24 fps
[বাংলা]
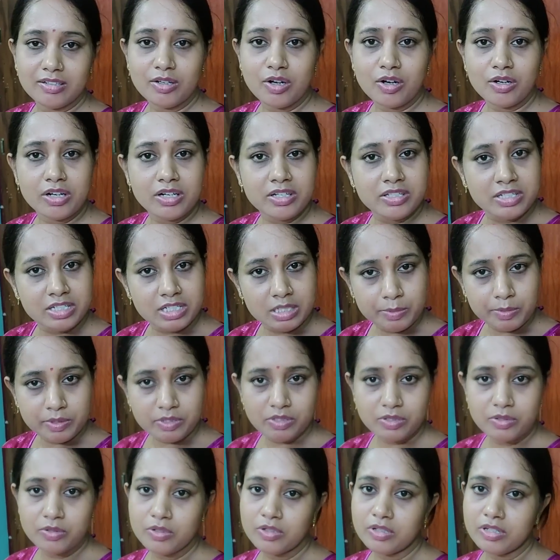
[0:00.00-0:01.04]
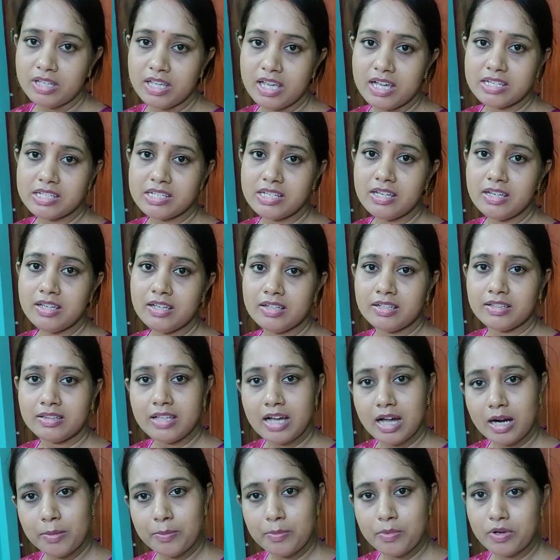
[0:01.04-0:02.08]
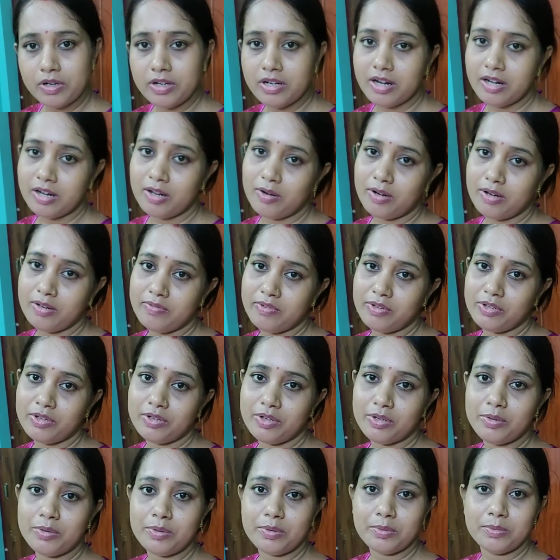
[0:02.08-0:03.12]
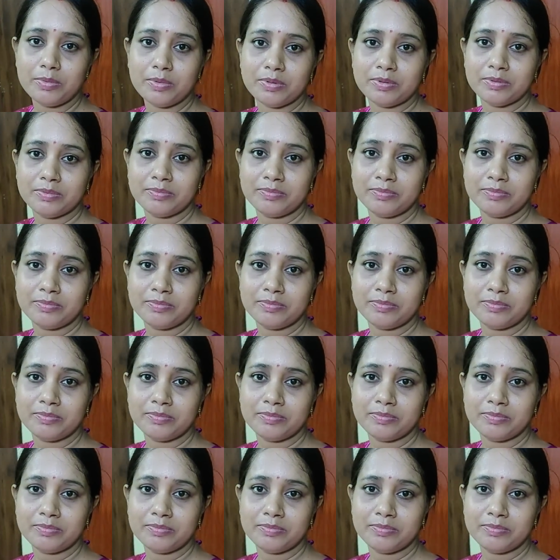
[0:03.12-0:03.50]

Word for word: ঘরের জিনিসপত্রগুলো নিয়ে আসি তারপরে রান্নাঘরের ভিডিওটা করবো